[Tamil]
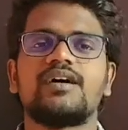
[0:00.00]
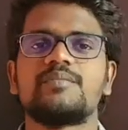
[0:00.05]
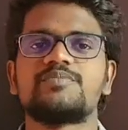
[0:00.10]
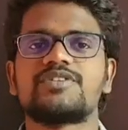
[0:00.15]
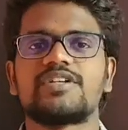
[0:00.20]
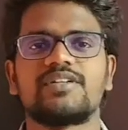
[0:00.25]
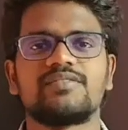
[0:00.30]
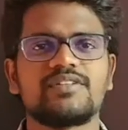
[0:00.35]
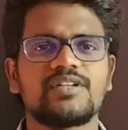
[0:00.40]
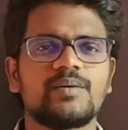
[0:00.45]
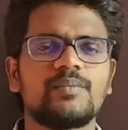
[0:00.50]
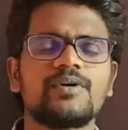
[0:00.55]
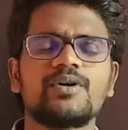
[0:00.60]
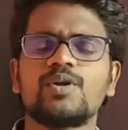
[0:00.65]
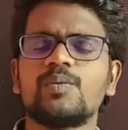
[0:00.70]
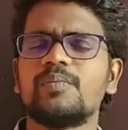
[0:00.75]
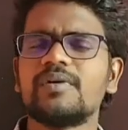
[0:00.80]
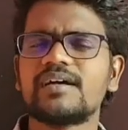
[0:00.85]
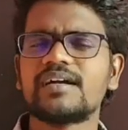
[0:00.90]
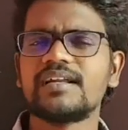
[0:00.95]
ஆப்ஜெக்ட் வந்து நமக்கு
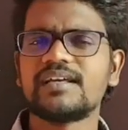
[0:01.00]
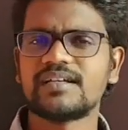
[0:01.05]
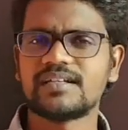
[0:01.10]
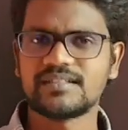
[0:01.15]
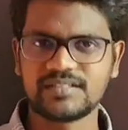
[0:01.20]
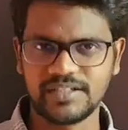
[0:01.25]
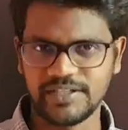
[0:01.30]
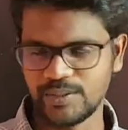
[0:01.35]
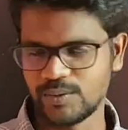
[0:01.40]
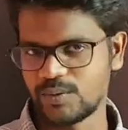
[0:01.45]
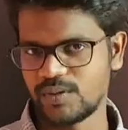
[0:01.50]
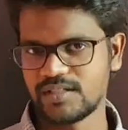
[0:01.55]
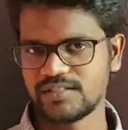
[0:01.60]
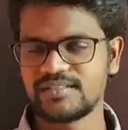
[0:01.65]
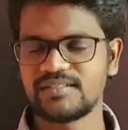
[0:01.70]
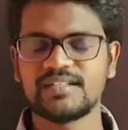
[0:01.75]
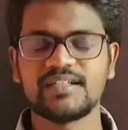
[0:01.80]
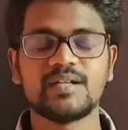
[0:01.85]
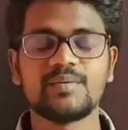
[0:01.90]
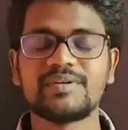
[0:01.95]
ரொம்ப கிளியராக தெரியும்
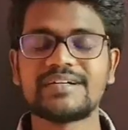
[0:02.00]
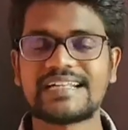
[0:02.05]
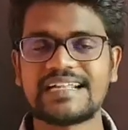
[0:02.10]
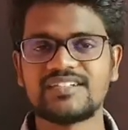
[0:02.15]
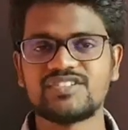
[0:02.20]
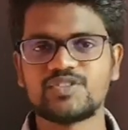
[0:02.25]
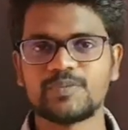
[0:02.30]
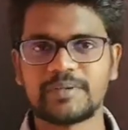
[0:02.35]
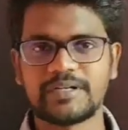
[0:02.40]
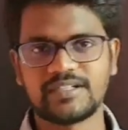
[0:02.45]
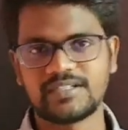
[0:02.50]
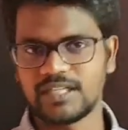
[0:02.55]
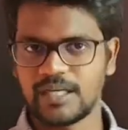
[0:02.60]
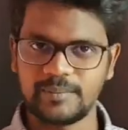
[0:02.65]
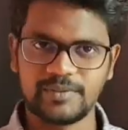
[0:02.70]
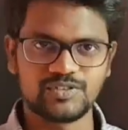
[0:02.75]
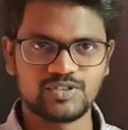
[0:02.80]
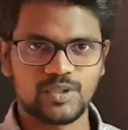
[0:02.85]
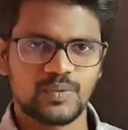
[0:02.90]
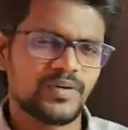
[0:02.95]
அதுதான் நம்ம டிரான்ஸ்பரண்ட்
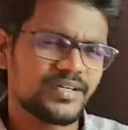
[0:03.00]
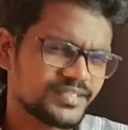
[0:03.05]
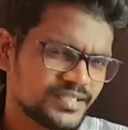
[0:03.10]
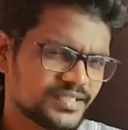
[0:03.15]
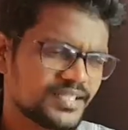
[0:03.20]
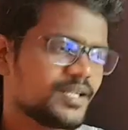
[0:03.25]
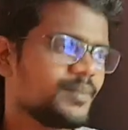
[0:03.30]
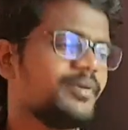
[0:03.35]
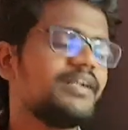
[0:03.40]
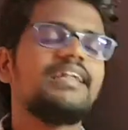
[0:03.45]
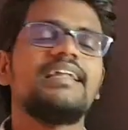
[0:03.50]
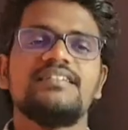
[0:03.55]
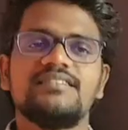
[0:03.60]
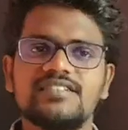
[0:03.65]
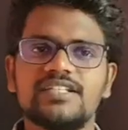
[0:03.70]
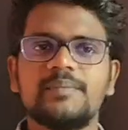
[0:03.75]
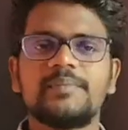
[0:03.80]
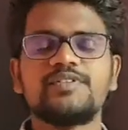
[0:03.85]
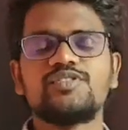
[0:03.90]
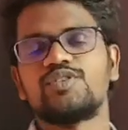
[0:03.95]
அப்படின்னு சொல்லுவோம் அதுதான் நம்ம
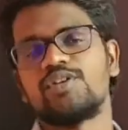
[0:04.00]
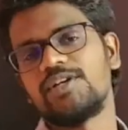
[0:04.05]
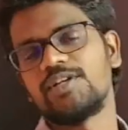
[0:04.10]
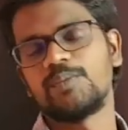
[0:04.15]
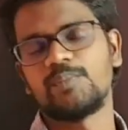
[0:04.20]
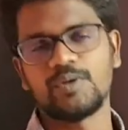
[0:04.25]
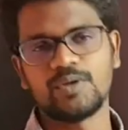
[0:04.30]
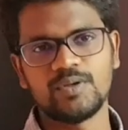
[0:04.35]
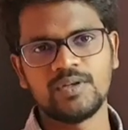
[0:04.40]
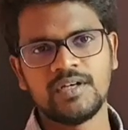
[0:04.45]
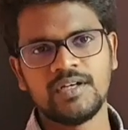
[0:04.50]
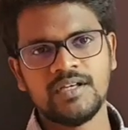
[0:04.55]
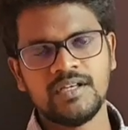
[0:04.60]
லென்ஸ் அப்படின்னு சொல்லியிருப்போம்